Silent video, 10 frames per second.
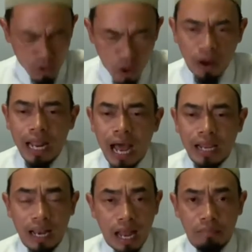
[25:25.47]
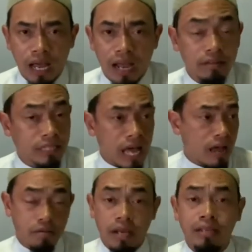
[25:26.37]
นอนได้หลับได้แต่
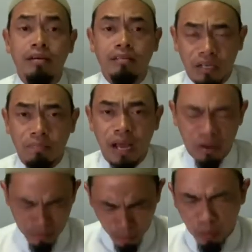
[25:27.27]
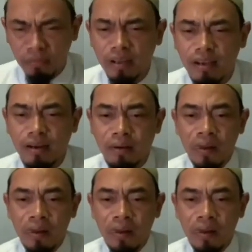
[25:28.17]
อย่าเยอะเกินไป ผมก็เยอะ